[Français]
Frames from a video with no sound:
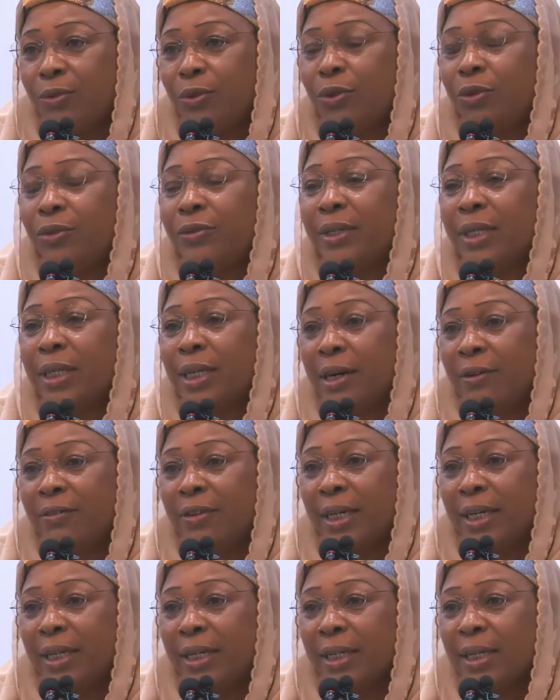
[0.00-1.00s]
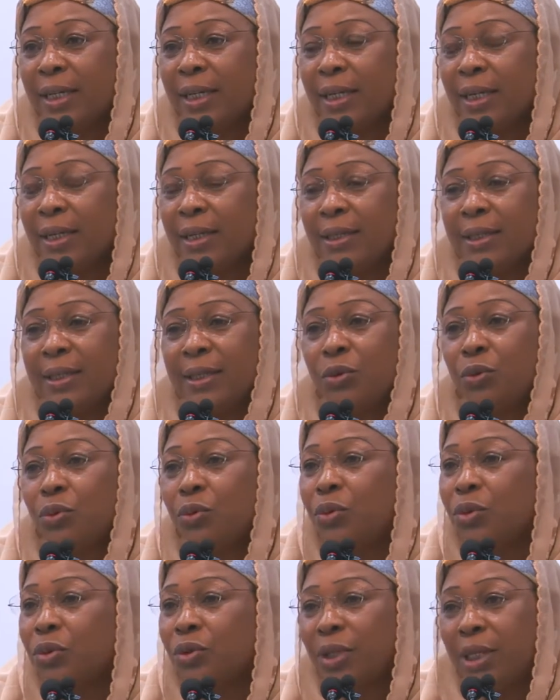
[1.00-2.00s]
vous devez travailler. C'est
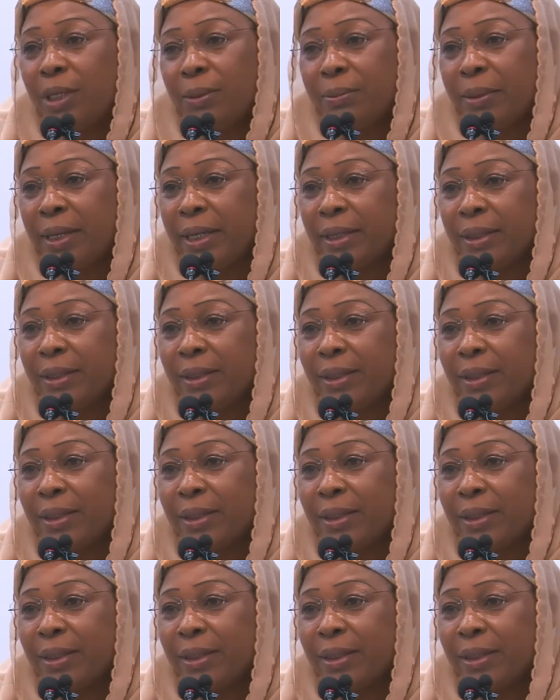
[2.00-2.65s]
tout ce qui paye.